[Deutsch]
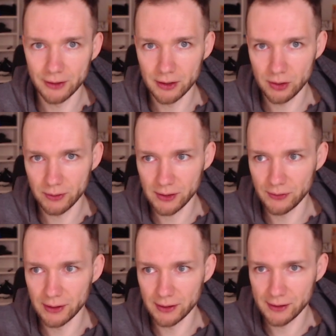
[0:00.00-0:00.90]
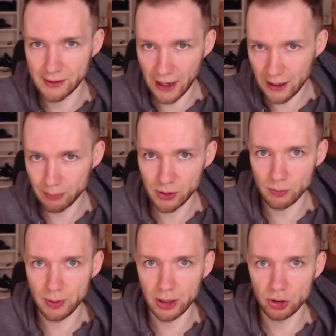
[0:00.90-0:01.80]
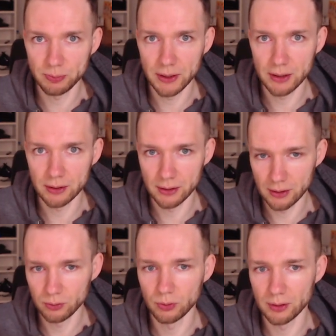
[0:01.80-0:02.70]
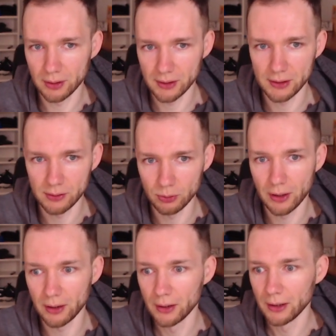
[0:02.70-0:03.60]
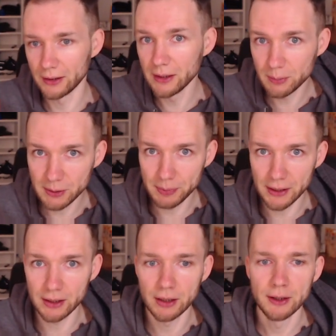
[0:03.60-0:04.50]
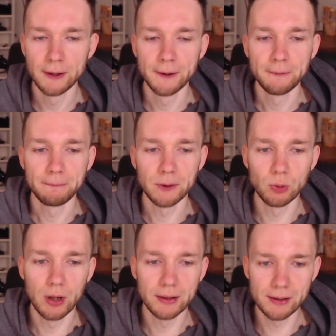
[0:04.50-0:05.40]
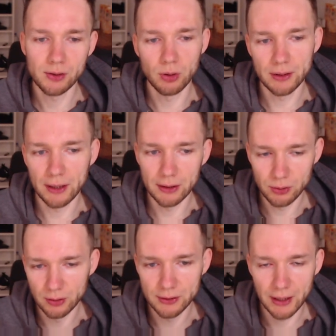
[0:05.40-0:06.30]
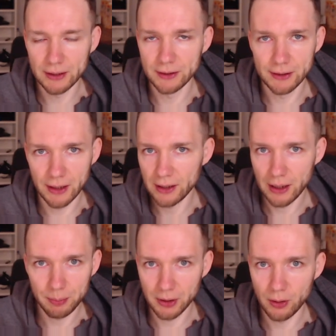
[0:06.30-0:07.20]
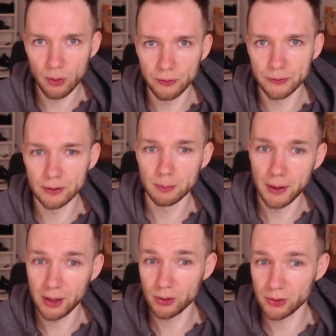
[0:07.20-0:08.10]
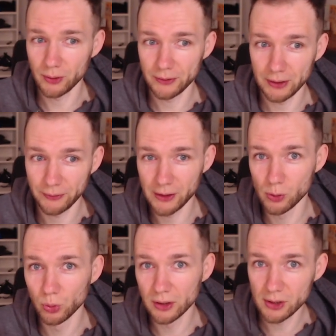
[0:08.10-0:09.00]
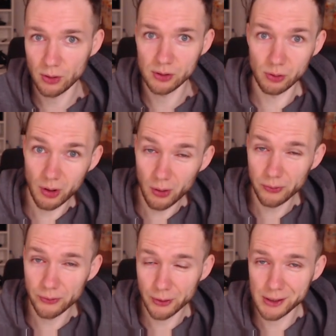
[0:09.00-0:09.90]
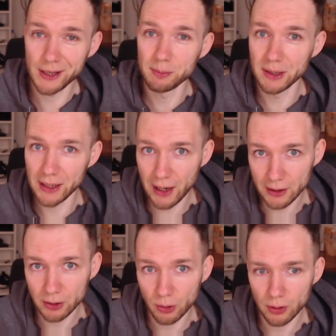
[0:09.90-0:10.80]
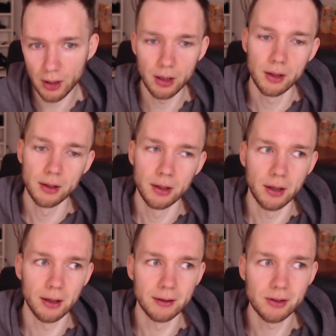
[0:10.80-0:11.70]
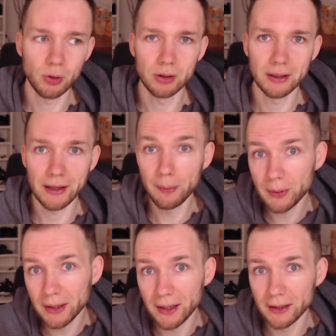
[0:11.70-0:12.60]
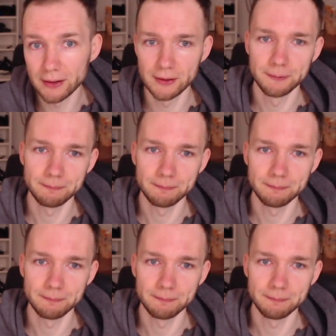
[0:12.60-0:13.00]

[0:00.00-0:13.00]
Das ist sowas wie Skype zum Beispiel, ne? Nur das ist, oder Teamspeak. Nur hat Discord da natürlich allen den Rang abgelaufen. Microsoft hat versucht, Discord zu kaufen für 10 Milliarden Dollar. Äh, Discord hat abgelehnt.